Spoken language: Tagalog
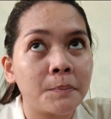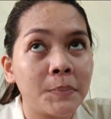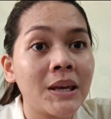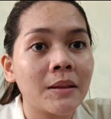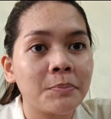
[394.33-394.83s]

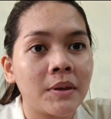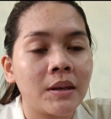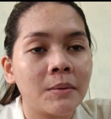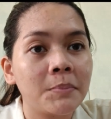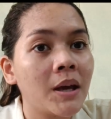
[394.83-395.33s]
PNP,
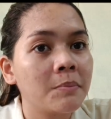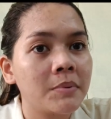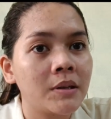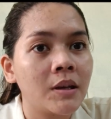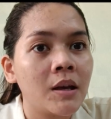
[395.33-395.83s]

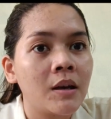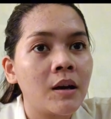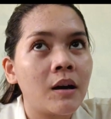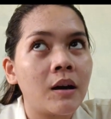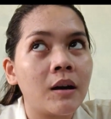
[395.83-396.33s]
PNP,
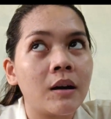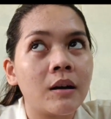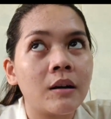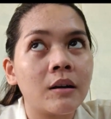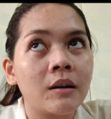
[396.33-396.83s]
uh,
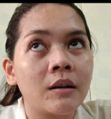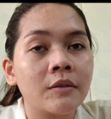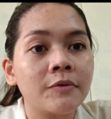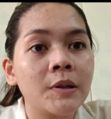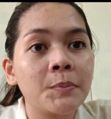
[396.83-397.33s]
ah,
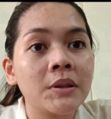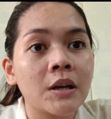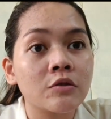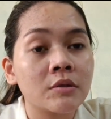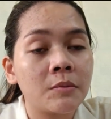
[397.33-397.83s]
Philippine
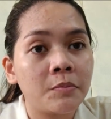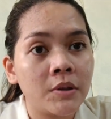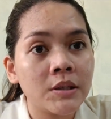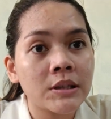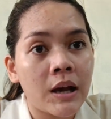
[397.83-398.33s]
National
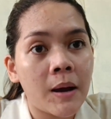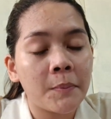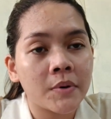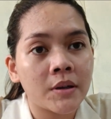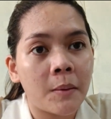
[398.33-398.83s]
Police sa
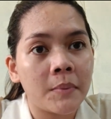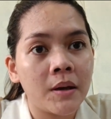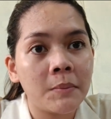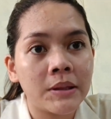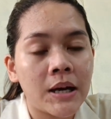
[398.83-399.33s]
Camp
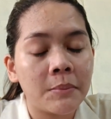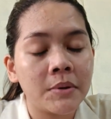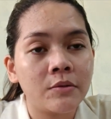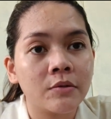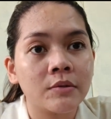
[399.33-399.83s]
Crame, madami
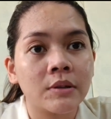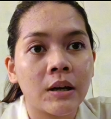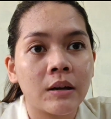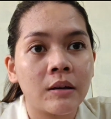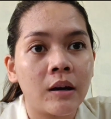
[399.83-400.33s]
doon
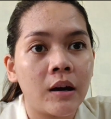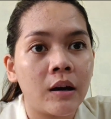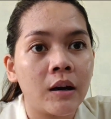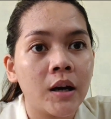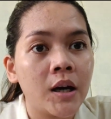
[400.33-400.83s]
nag, uh,